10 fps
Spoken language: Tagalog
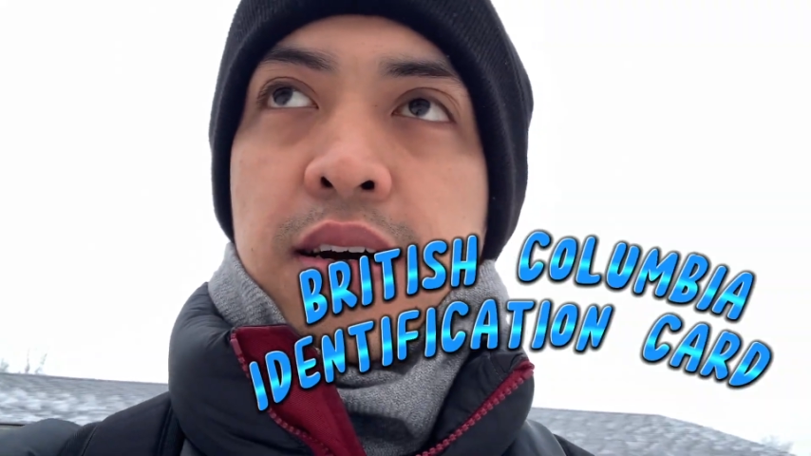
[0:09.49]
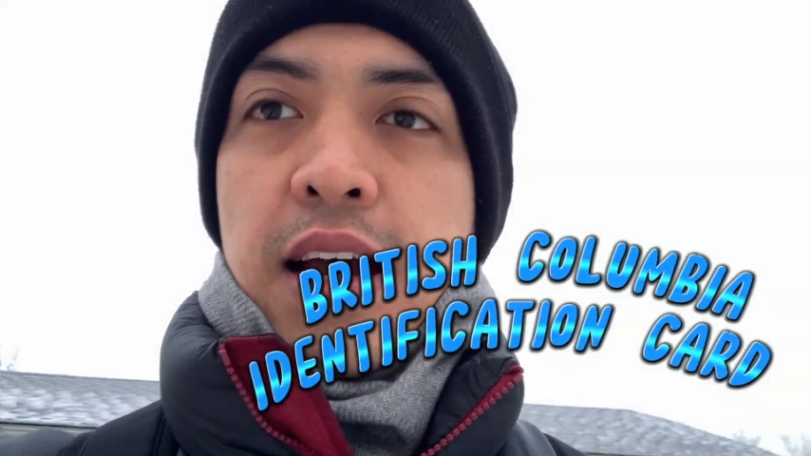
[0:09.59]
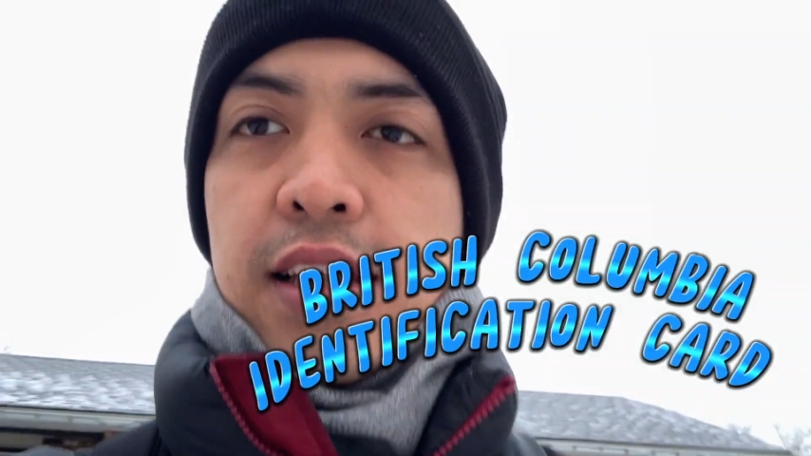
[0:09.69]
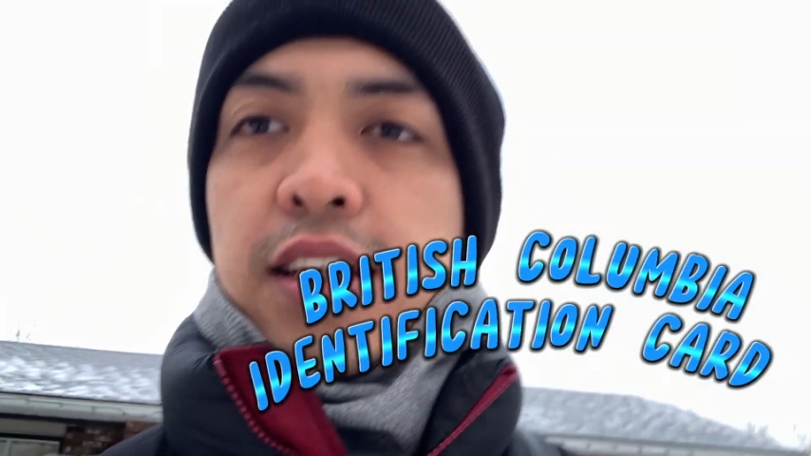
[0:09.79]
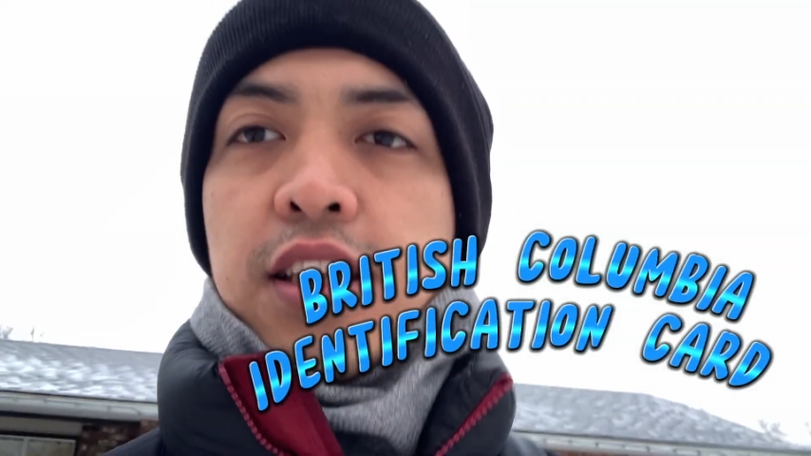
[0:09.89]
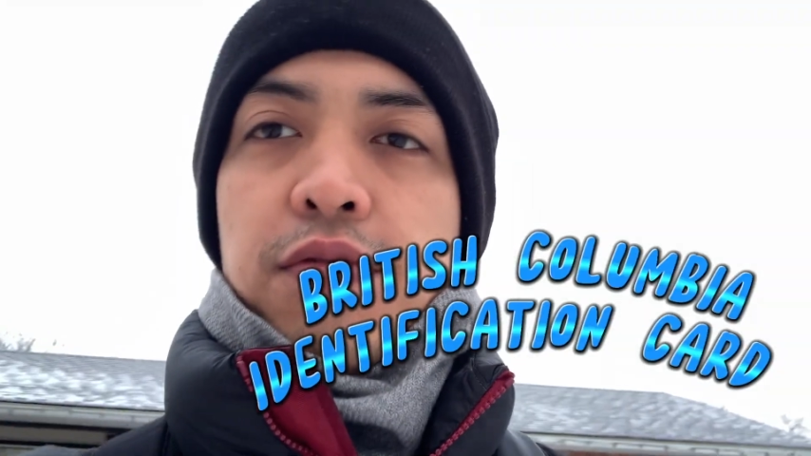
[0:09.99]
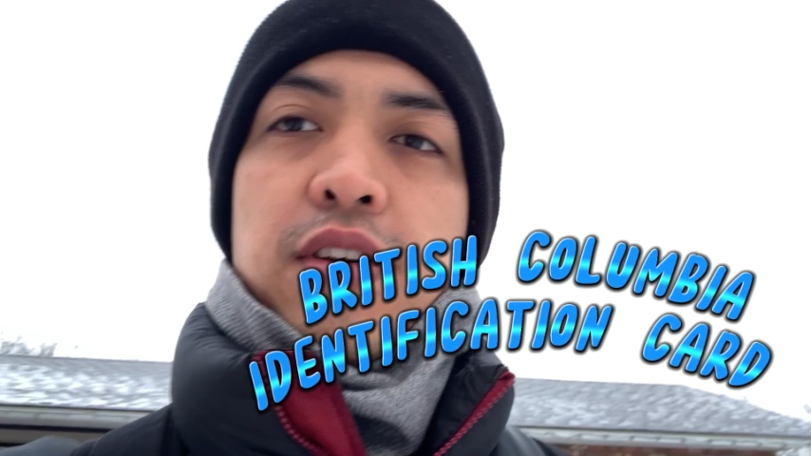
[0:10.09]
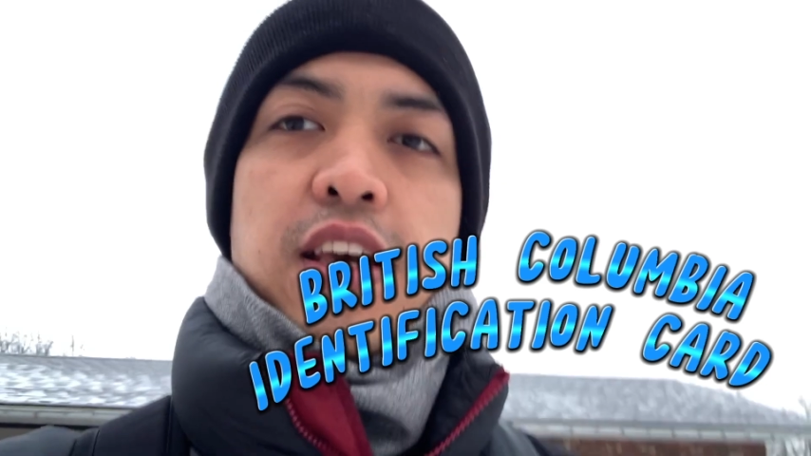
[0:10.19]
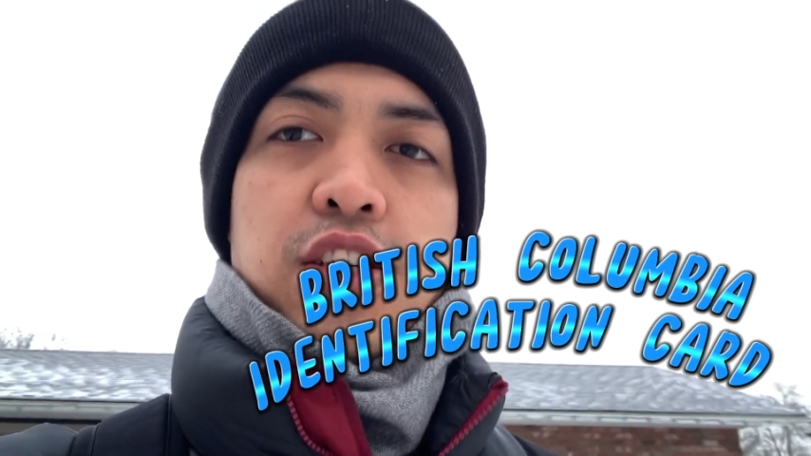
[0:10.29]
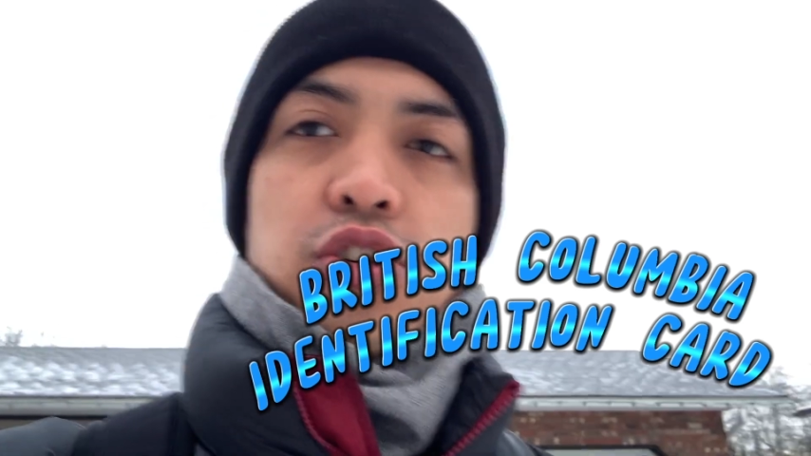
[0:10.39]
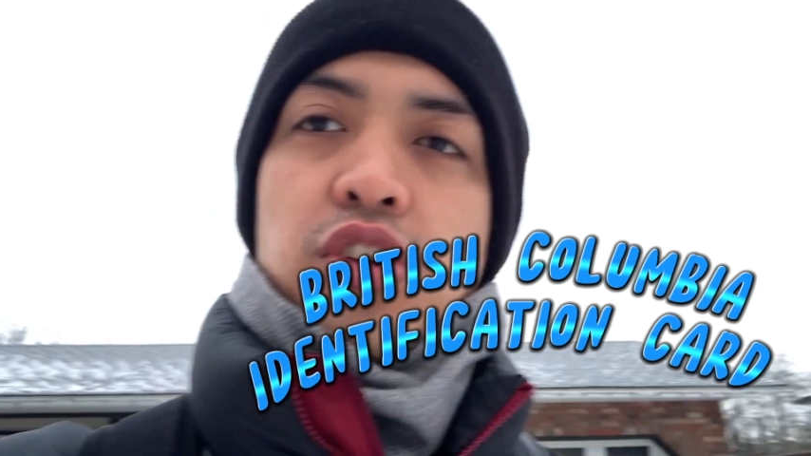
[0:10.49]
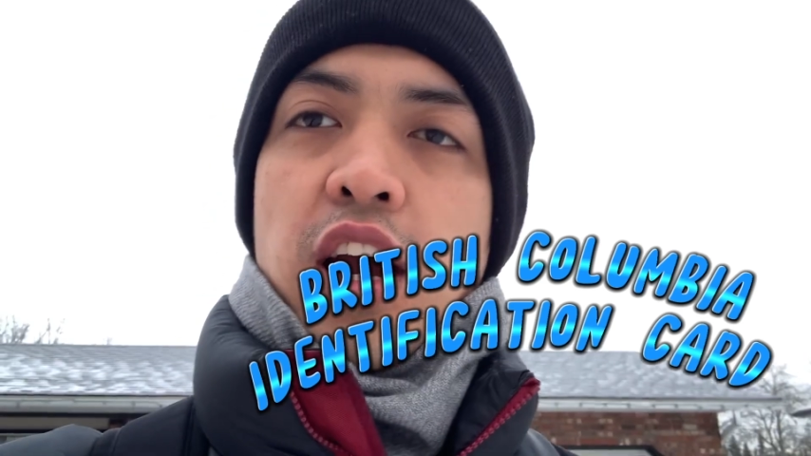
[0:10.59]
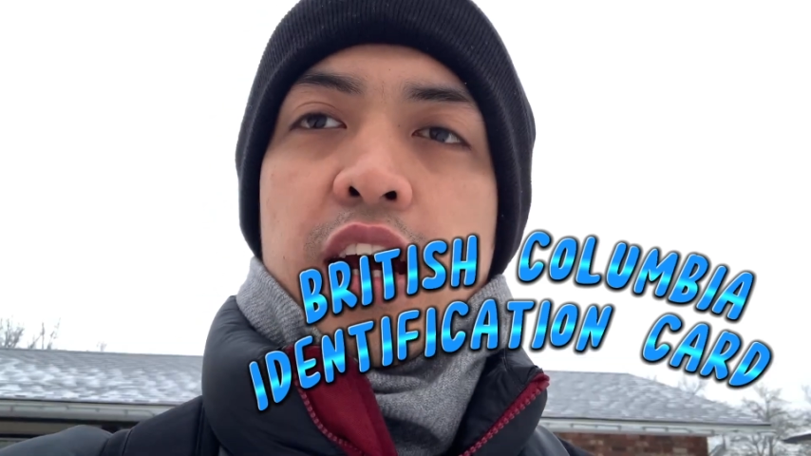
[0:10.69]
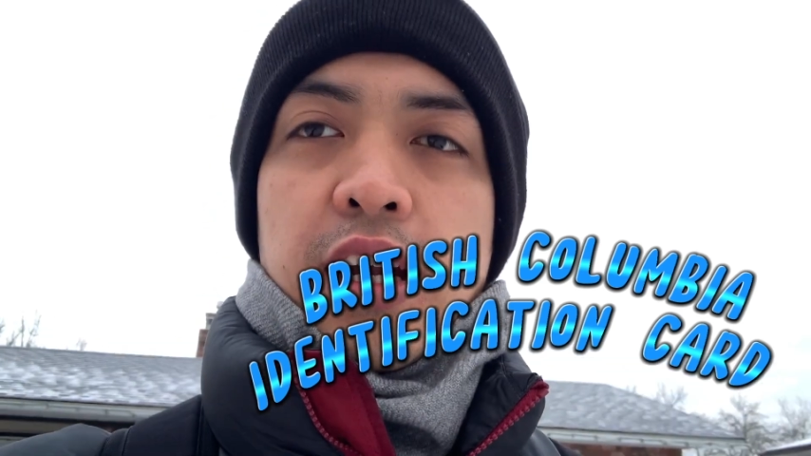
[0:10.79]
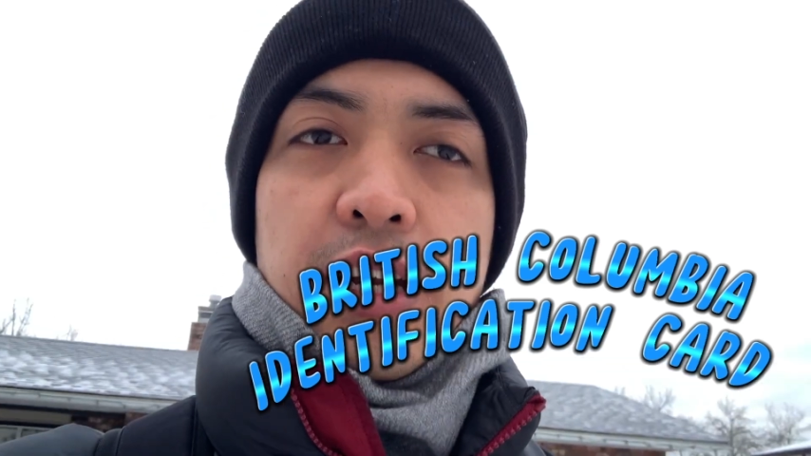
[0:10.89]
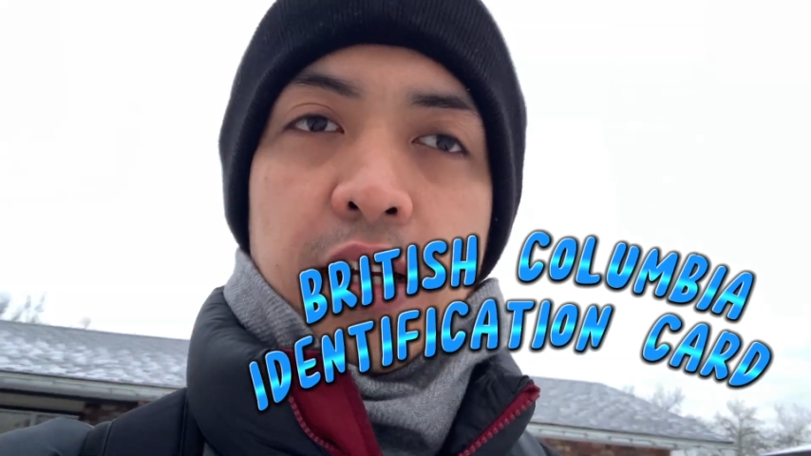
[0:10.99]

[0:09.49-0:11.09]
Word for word: identification card.